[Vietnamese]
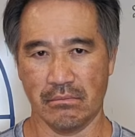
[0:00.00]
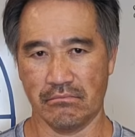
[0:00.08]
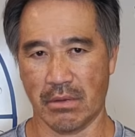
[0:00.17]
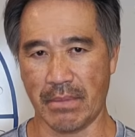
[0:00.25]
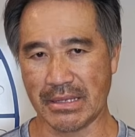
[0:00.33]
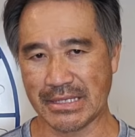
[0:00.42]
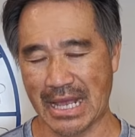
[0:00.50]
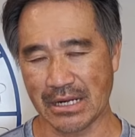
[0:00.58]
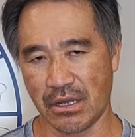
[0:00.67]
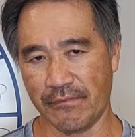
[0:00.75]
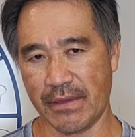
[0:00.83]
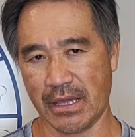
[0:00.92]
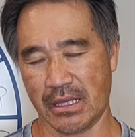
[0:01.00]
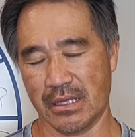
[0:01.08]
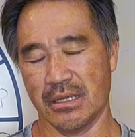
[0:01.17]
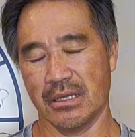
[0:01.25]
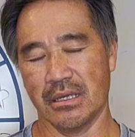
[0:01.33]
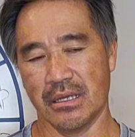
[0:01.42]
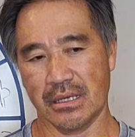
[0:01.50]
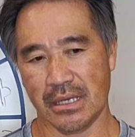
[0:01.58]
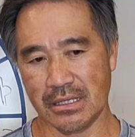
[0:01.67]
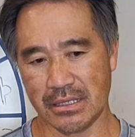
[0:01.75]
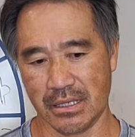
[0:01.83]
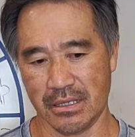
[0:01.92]
mà mặt trăng nó về
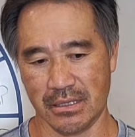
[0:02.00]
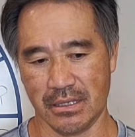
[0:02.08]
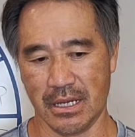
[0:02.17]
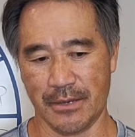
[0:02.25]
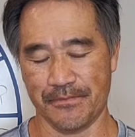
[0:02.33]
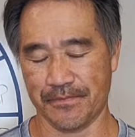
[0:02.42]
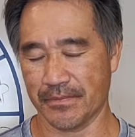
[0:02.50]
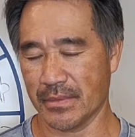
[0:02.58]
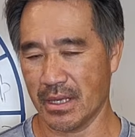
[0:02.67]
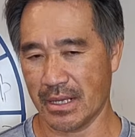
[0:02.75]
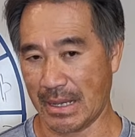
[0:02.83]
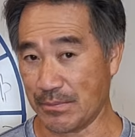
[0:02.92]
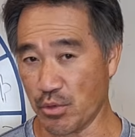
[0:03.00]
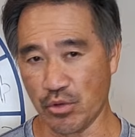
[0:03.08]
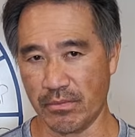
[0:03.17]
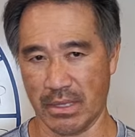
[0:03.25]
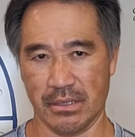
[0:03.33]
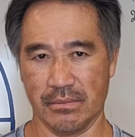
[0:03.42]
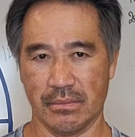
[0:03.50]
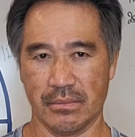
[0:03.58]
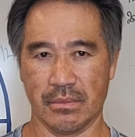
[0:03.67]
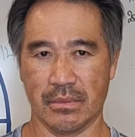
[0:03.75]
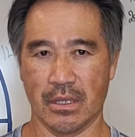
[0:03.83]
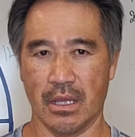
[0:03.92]
cái sự um, cảm xúc của mình
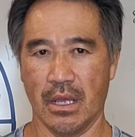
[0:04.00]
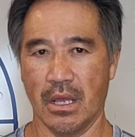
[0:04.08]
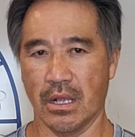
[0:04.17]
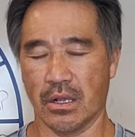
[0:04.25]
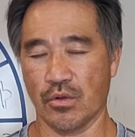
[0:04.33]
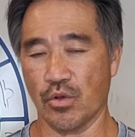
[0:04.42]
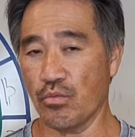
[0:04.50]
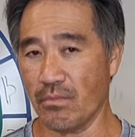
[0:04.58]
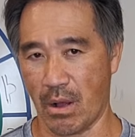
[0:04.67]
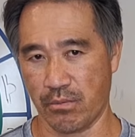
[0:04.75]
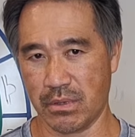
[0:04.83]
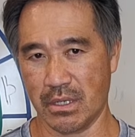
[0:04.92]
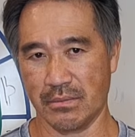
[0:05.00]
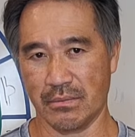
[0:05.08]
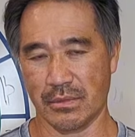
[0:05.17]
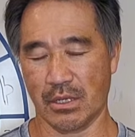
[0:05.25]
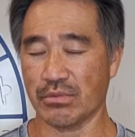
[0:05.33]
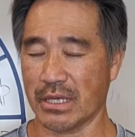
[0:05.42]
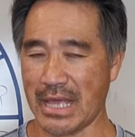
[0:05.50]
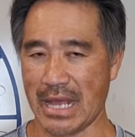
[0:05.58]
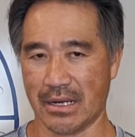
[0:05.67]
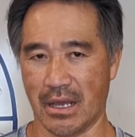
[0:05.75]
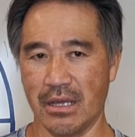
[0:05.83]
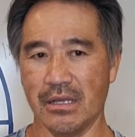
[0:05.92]
còn cung mộc á trong thời
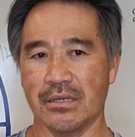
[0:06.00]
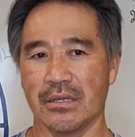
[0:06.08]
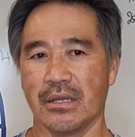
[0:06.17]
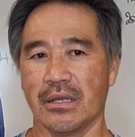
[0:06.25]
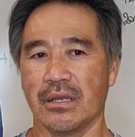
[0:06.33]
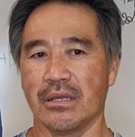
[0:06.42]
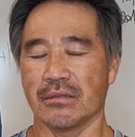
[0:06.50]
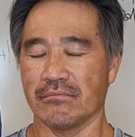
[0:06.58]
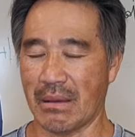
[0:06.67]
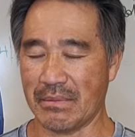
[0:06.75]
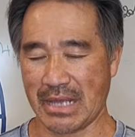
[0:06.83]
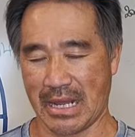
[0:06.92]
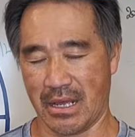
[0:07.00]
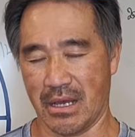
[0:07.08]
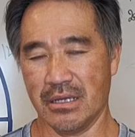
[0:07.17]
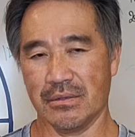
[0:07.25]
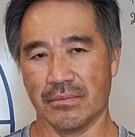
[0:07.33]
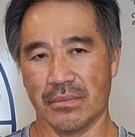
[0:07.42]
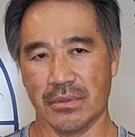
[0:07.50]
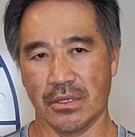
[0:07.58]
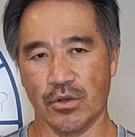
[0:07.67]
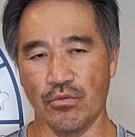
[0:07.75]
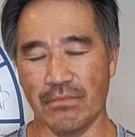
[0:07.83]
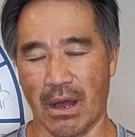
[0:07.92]
gian đó 30 ngày đó
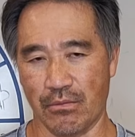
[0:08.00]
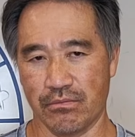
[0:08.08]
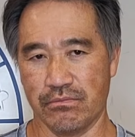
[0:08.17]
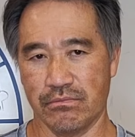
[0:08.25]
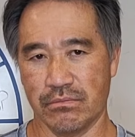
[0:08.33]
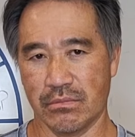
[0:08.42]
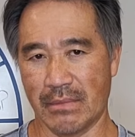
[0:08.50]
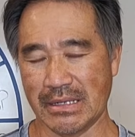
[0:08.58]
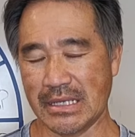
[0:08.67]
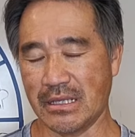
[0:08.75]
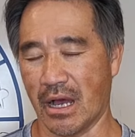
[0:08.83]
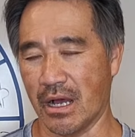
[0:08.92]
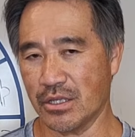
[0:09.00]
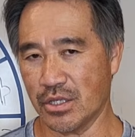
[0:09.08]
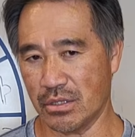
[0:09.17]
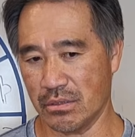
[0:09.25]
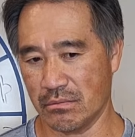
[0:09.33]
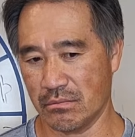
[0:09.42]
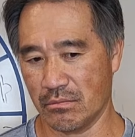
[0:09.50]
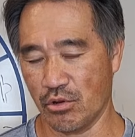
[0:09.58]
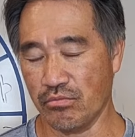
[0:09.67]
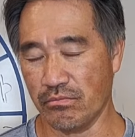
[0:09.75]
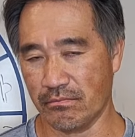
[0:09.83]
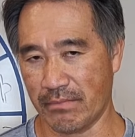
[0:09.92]
cung mộc mà sinh ở
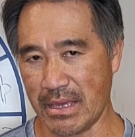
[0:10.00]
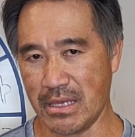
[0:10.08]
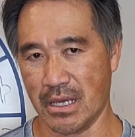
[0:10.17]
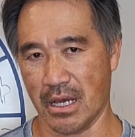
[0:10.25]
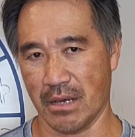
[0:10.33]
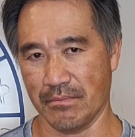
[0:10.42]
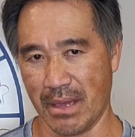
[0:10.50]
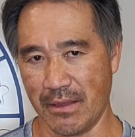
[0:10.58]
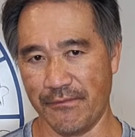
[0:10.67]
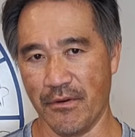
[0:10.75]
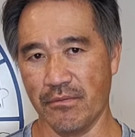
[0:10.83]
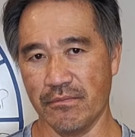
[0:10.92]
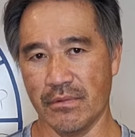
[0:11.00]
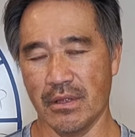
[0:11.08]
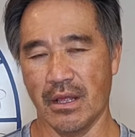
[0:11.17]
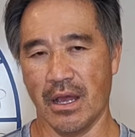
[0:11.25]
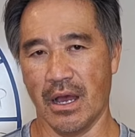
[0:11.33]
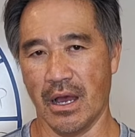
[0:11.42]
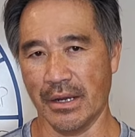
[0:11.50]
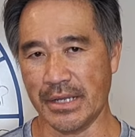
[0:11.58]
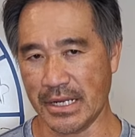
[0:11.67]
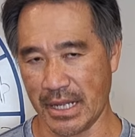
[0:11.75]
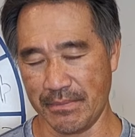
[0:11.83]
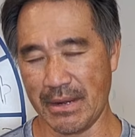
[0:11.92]
lúc mấy giờ mấy phút ở
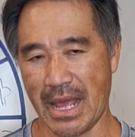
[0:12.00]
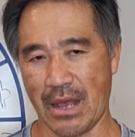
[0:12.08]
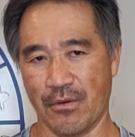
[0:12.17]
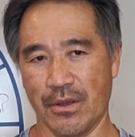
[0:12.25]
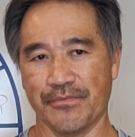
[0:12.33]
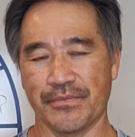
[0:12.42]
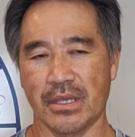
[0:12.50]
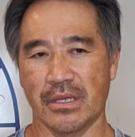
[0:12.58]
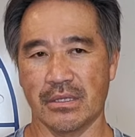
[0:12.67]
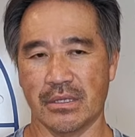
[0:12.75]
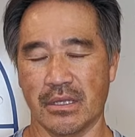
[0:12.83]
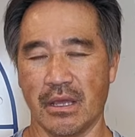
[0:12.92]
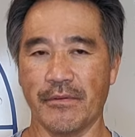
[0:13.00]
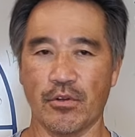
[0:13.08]
địa điểm nào thì nói về